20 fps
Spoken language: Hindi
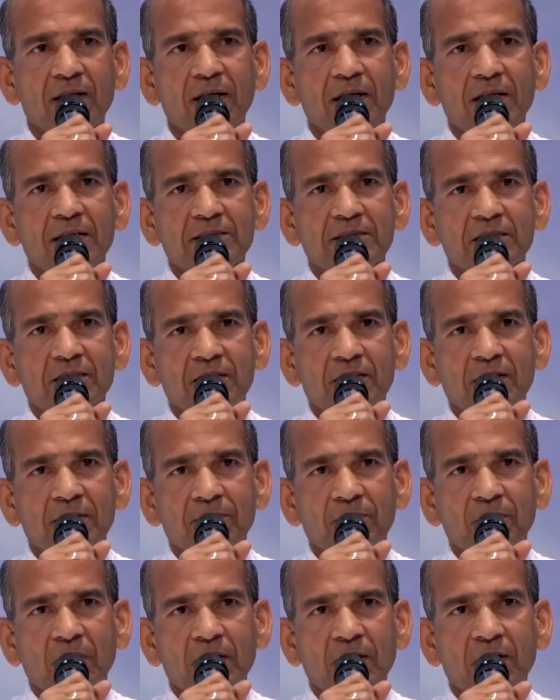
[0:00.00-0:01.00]
हे
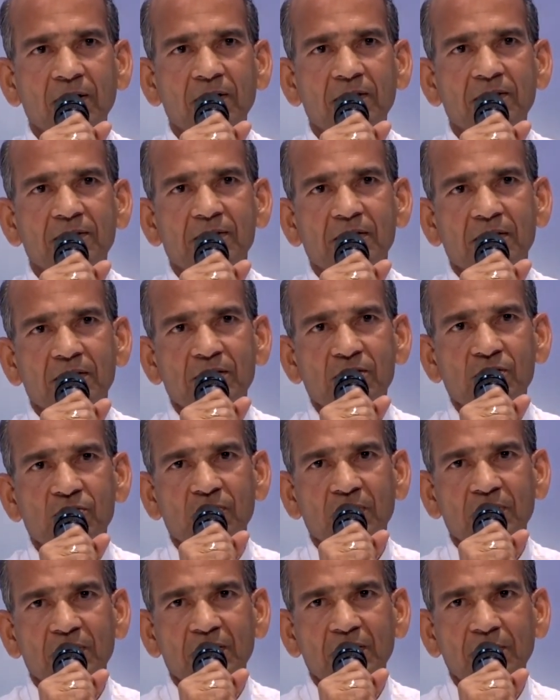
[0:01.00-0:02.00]
जगदम्बा
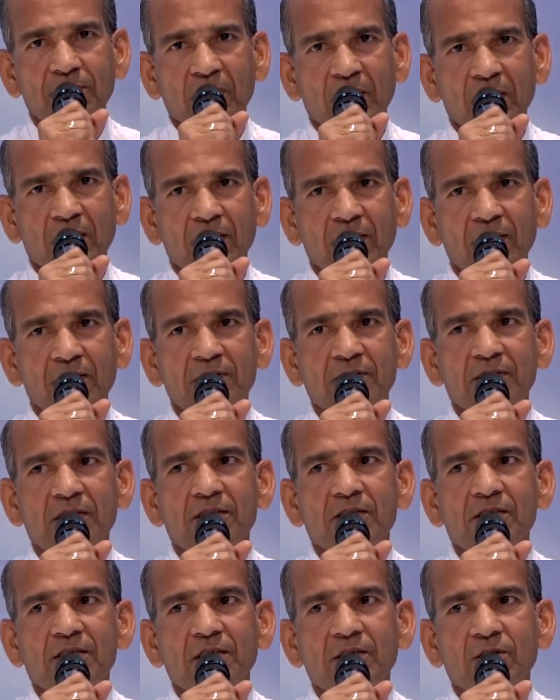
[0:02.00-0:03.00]
सरस्वती माँ
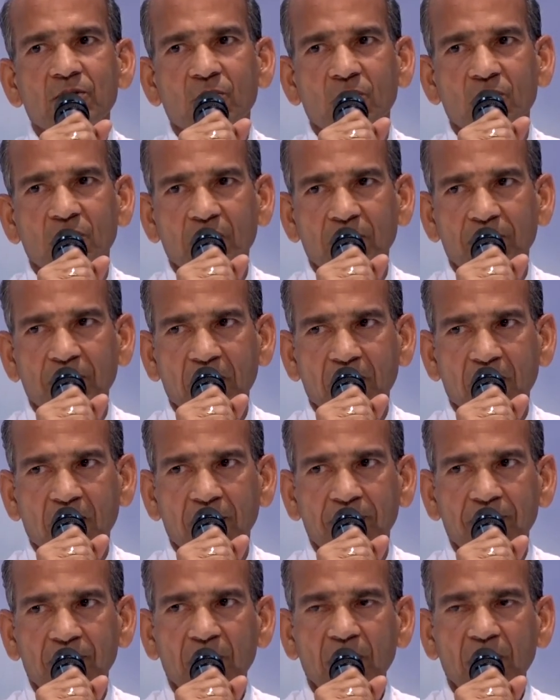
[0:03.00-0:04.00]
सतसत कोटि प्रणाम